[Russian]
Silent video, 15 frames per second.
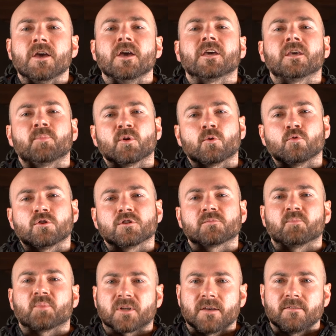Экипируйтесь
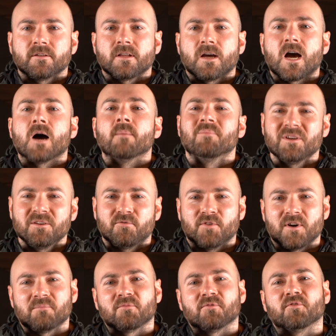правильно, а мы
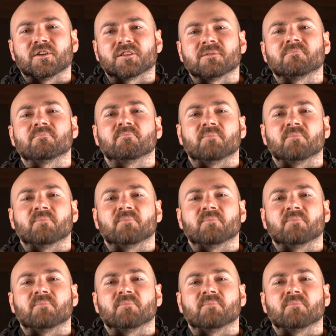вам в этом